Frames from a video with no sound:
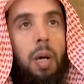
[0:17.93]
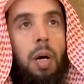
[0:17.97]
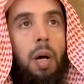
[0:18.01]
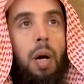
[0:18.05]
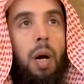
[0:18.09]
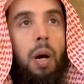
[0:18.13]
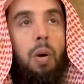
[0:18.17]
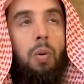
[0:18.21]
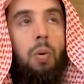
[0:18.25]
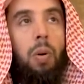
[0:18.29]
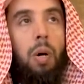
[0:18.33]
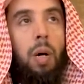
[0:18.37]

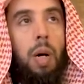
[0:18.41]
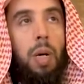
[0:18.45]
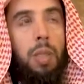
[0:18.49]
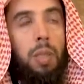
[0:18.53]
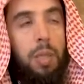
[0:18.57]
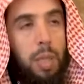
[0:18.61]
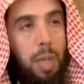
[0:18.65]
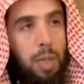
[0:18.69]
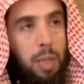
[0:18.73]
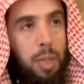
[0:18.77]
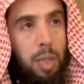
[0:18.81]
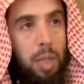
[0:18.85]

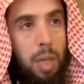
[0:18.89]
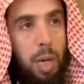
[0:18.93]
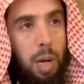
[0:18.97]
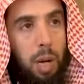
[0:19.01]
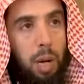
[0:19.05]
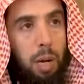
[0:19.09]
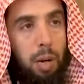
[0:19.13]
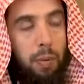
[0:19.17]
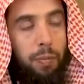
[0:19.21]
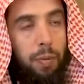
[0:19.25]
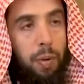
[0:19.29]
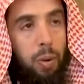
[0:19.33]
Обязательно для
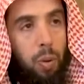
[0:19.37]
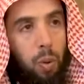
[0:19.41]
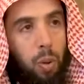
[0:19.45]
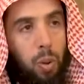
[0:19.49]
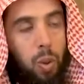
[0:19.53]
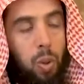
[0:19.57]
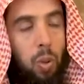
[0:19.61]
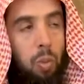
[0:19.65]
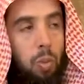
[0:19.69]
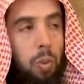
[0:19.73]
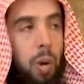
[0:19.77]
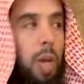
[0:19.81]
женщины,
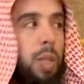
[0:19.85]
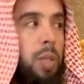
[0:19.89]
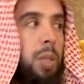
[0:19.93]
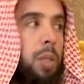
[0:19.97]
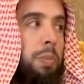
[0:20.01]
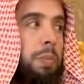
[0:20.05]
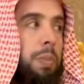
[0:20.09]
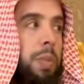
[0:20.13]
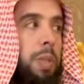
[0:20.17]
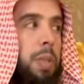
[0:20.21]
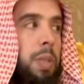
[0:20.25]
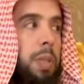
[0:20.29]
чтобы она
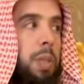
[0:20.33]
помыла